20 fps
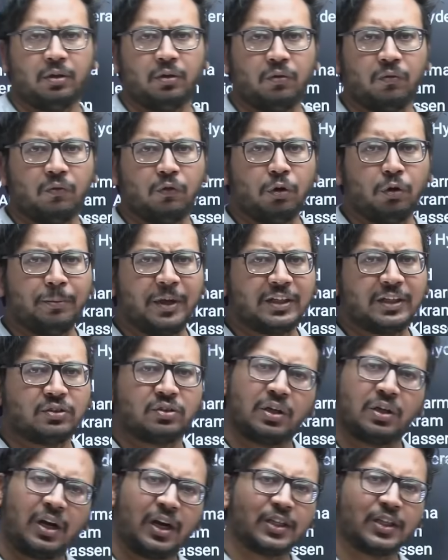वो
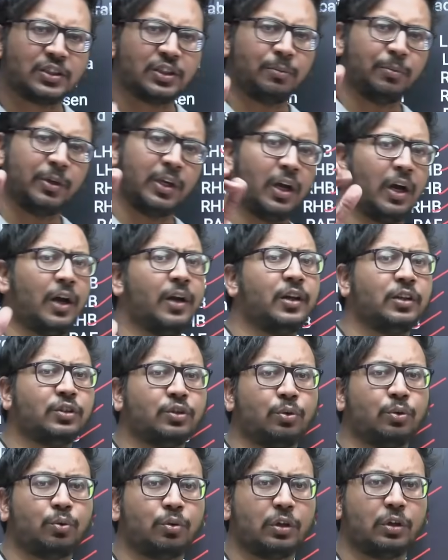मैच आरसीबी हारा
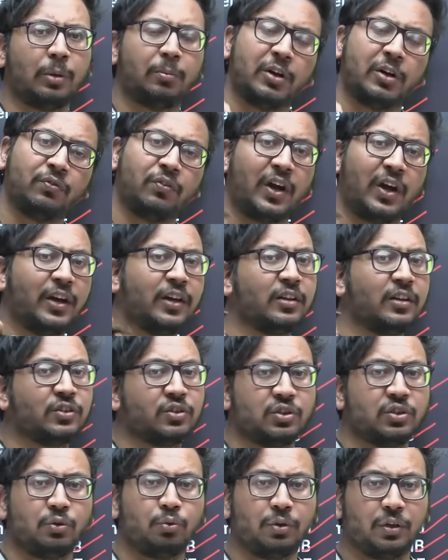जरूर था बट फाइट
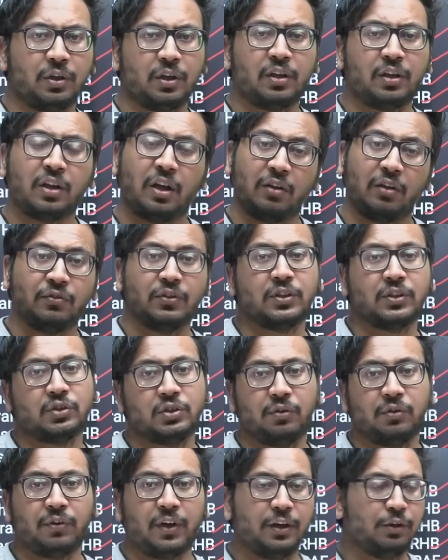अच्छी हुई थी काफी
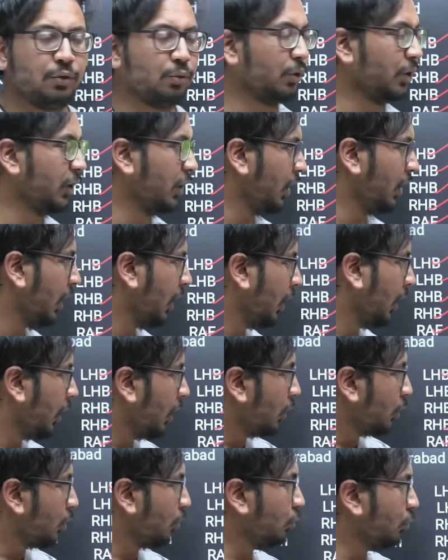अच्छी फाइट हुई थी
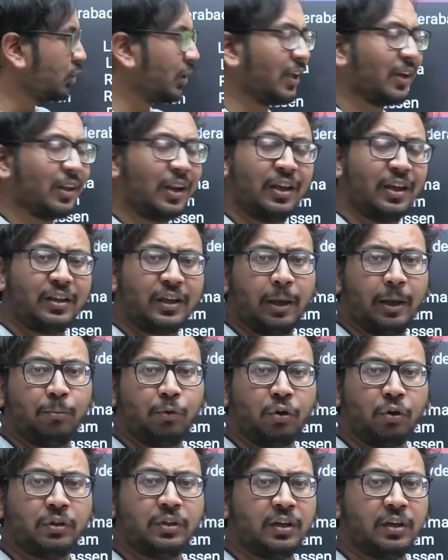तो मुझे लग रहा है
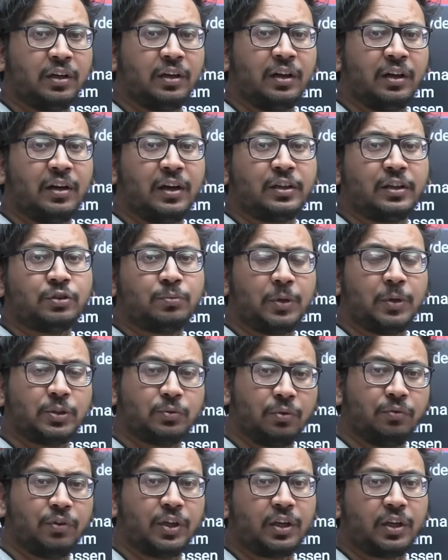कैमरॉन ग्रीन ने लास्ट मैच
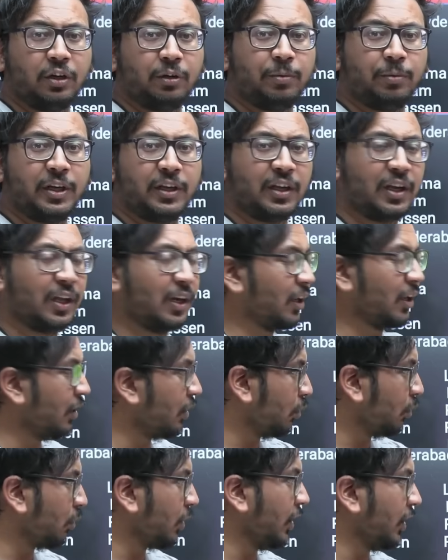में विकेट भी निकाला था
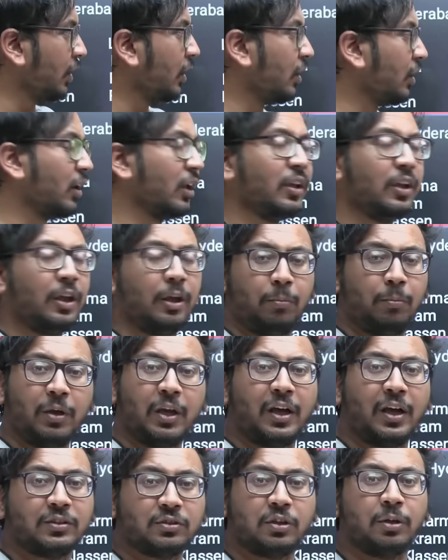तो कहीं ना कहीं ये भी
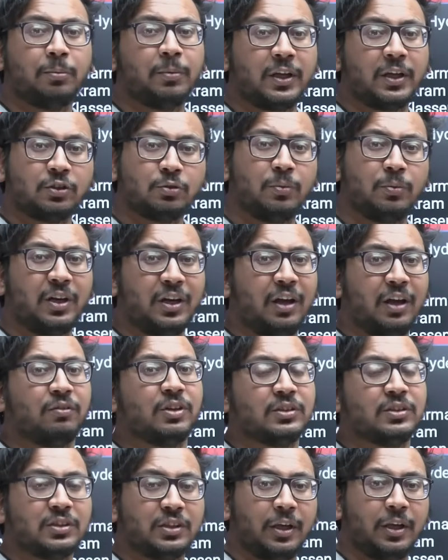आज के मैच में
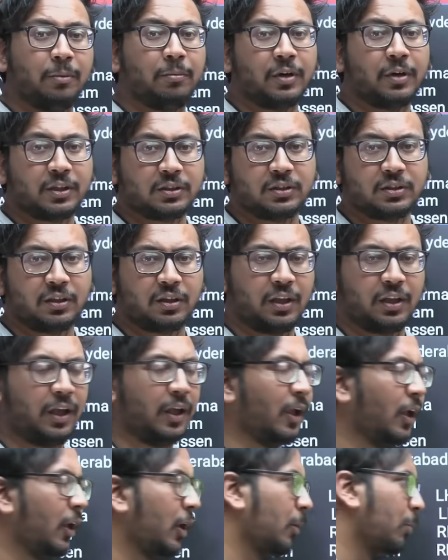इलेवन सेम रख सकता है
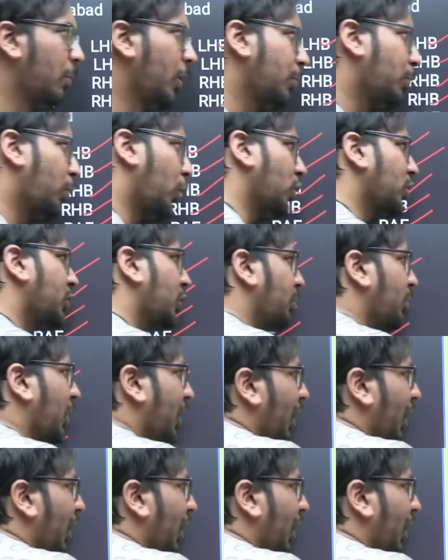बट पॉसिबल है